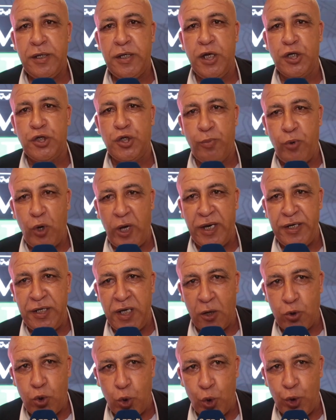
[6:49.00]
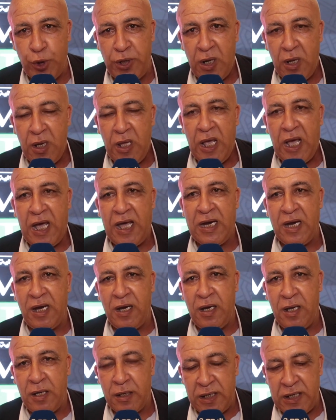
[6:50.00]
يجب أن يكون على
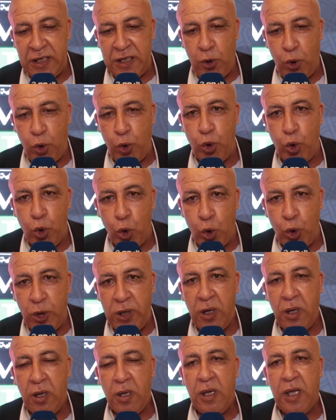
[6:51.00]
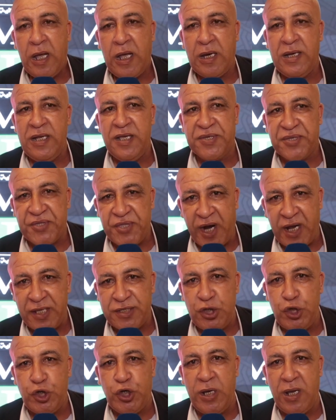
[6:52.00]
الحلول
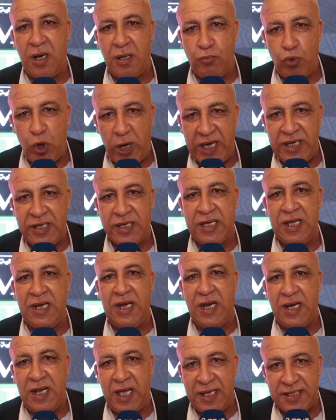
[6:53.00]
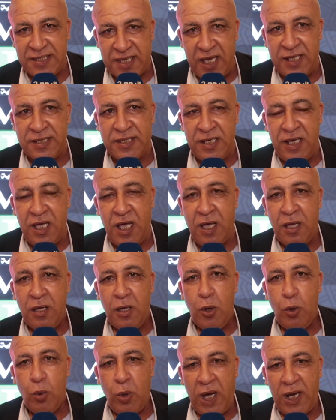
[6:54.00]
الاستراتيجية المهيكلة الأساسية
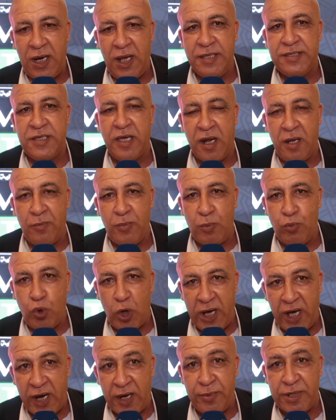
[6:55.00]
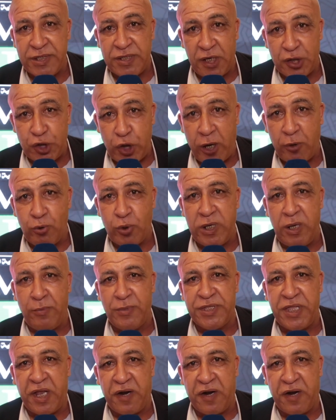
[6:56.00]
وعلى احترام المقاربة التشاركية من